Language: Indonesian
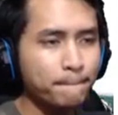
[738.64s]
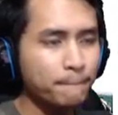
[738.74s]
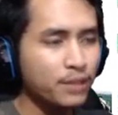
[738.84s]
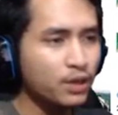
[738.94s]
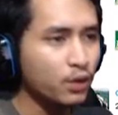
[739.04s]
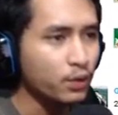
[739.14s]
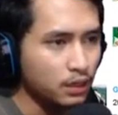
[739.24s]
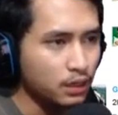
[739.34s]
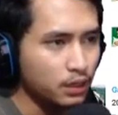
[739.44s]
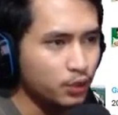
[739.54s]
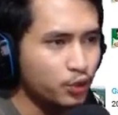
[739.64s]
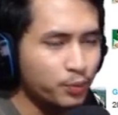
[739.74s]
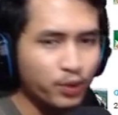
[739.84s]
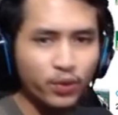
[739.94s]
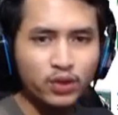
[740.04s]
gini loh YouTube
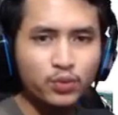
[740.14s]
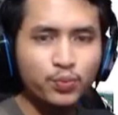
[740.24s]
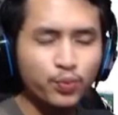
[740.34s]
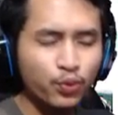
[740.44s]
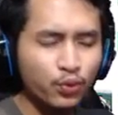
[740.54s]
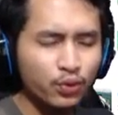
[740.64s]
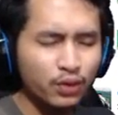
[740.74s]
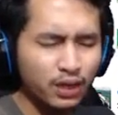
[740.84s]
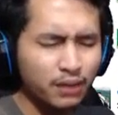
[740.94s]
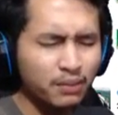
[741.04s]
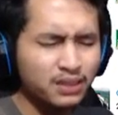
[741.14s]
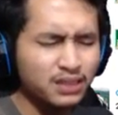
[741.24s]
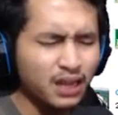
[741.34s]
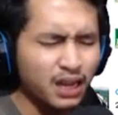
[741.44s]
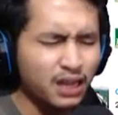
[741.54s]
Rewind itu bukan
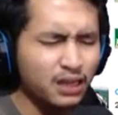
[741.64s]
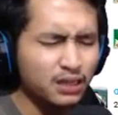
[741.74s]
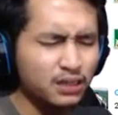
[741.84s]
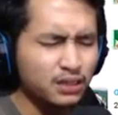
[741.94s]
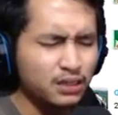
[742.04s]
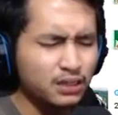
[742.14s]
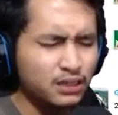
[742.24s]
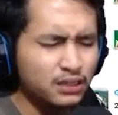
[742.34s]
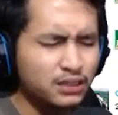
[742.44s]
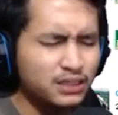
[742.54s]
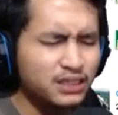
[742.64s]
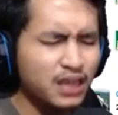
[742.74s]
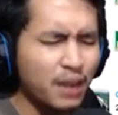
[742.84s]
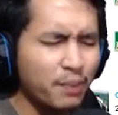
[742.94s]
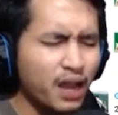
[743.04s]
masalah
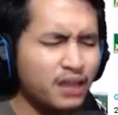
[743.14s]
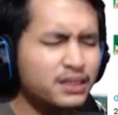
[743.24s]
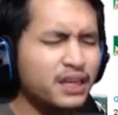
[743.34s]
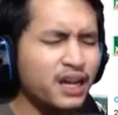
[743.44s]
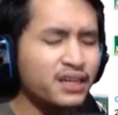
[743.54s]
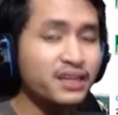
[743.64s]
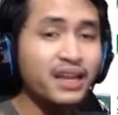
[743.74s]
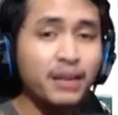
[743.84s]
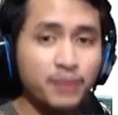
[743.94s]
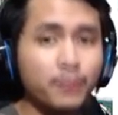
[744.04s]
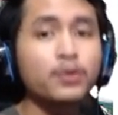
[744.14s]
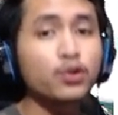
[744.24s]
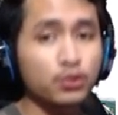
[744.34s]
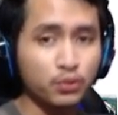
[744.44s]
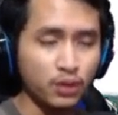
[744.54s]
siapa aja yang ada di dalamnya
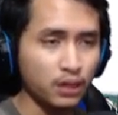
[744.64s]
menurut gua